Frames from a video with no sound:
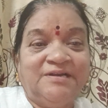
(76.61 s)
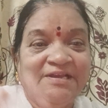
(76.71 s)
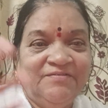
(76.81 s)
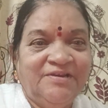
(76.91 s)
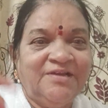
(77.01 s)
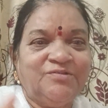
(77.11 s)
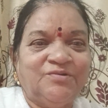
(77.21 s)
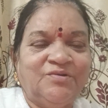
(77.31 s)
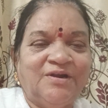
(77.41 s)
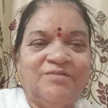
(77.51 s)

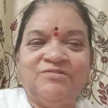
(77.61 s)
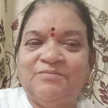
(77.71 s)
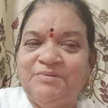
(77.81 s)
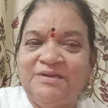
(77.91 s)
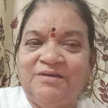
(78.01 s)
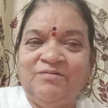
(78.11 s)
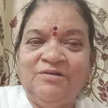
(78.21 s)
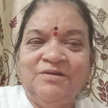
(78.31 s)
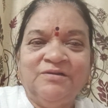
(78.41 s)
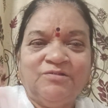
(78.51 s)
టీవీలతోనో ఆడుకునే పిల్లలు
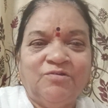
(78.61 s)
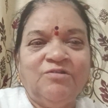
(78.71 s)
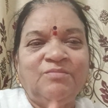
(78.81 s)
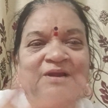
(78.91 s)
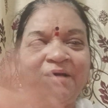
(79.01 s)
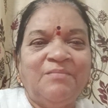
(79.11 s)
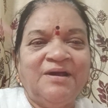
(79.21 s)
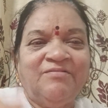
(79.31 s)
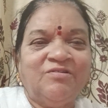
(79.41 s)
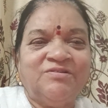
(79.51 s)
తుర్రుమని అమ్మ
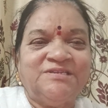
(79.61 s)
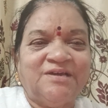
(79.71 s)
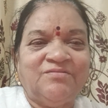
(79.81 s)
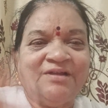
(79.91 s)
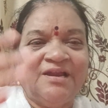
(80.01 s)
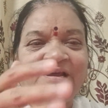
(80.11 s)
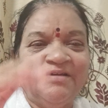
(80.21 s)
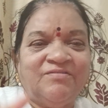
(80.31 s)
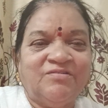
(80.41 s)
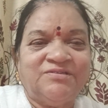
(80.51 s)
ఎవరో వచ్చారు నాన్న
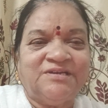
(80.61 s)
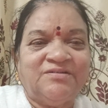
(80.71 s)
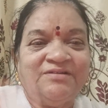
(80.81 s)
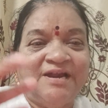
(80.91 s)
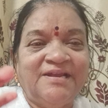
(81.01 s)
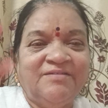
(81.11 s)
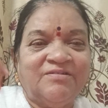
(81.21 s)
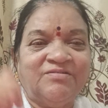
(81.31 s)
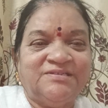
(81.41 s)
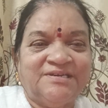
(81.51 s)
ఎవరో వచ్చారు డాడీ
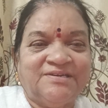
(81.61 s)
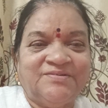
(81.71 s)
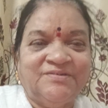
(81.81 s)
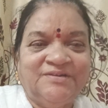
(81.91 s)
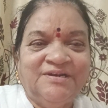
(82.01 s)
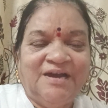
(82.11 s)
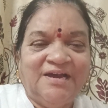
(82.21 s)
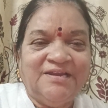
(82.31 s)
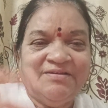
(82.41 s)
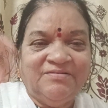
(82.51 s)
ఎవరో వచ్చారు
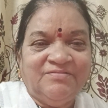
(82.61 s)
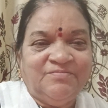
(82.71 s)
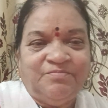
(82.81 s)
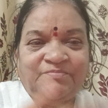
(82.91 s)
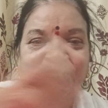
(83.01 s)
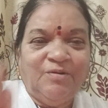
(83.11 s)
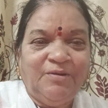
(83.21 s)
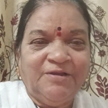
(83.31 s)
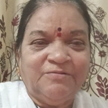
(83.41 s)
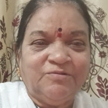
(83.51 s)
అని
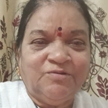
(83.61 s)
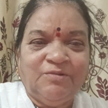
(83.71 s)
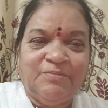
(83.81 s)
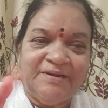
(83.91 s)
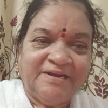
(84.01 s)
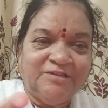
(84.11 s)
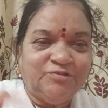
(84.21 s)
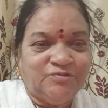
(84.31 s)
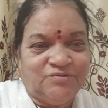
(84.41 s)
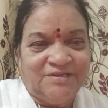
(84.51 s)
లోపలికి తుర్రుమని
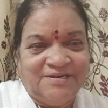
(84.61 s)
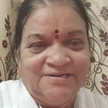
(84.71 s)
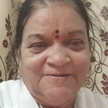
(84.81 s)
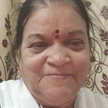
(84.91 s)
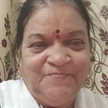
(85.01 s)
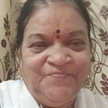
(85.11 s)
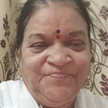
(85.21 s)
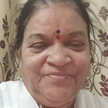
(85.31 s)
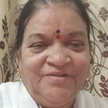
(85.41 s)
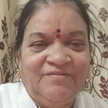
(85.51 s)
పరిగెత్తుతుంటారండి
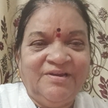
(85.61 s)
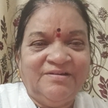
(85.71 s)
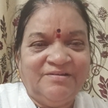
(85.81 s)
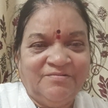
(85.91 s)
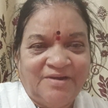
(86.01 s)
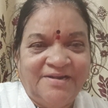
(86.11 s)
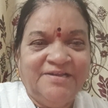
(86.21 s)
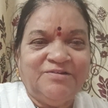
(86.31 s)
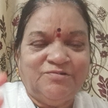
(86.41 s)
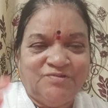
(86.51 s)
వాళ్ళని
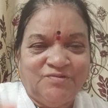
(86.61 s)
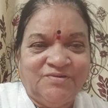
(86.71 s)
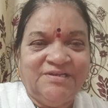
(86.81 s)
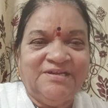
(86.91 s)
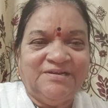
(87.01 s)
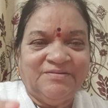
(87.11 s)
రండి కూర్చోండి